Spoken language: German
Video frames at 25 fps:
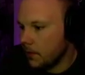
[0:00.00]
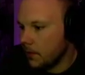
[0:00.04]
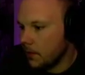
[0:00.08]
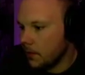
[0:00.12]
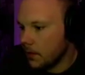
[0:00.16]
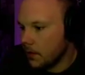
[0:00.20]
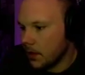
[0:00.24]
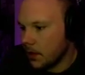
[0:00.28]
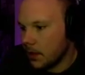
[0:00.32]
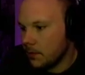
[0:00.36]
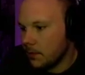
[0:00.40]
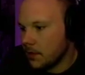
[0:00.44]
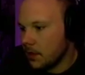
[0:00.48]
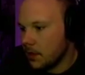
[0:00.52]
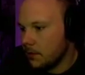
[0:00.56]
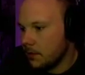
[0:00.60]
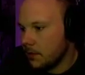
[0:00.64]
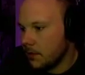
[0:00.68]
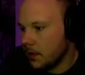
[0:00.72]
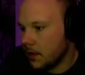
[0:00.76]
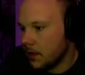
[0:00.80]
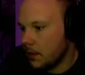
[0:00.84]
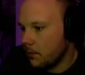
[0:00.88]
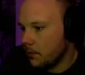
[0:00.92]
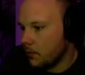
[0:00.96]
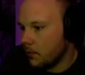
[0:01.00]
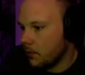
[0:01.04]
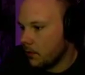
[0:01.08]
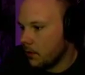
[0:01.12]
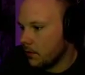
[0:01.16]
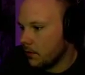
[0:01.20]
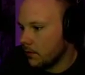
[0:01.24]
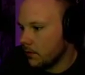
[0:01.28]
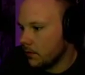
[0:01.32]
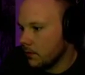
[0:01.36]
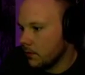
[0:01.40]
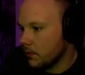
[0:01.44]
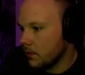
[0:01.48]
Dann gebe ich lieber Tempo
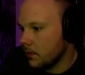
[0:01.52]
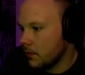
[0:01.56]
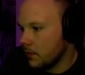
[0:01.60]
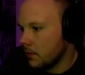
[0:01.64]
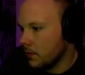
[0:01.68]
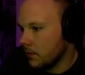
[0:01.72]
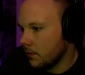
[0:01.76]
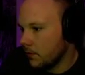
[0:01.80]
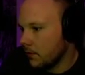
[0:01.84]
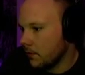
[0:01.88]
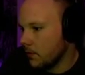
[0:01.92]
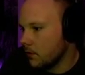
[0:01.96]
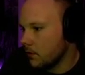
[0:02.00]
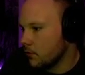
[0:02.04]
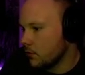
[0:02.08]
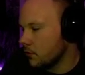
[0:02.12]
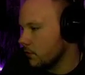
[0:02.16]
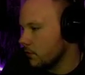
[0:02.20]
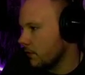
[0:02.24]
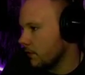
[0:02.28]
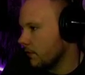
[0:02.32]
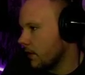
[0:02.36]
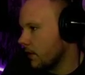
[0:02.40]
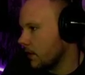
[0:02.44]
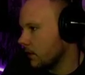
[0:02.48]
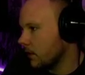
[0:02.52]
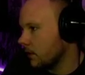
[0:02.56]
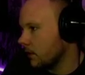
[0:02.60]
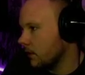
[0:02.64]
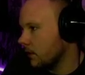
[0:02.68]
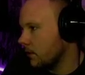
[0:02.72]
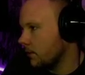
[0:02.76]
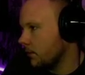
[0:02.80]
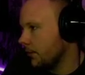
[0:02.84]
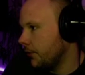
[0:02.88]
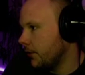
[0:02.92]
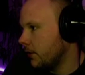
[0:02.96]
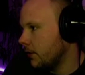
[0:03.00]
auf. Solche Sturz 8.
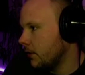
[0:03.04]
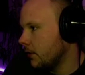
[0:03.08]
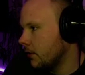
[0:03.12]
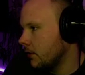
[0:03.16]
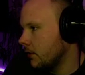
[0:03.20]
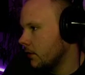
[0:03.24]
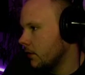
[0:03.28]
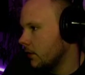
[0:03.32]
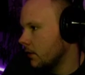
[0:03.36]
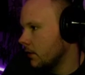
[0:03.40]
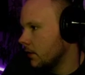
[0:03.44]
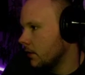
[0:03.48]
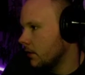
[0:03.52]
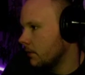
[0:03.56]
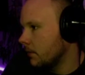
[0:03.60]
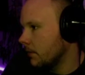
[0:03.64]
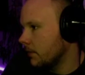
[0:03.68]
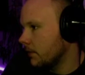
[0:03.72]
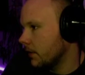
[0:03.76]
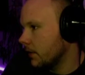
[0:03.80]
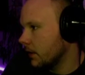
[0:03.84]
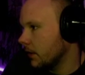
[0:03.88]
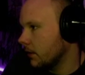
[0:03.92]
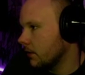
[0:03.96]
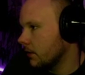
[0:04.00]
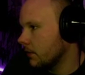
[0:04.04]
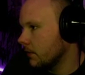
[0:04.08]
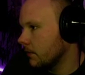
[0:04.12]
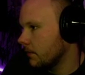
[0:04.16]
Immerhin. Perfekt.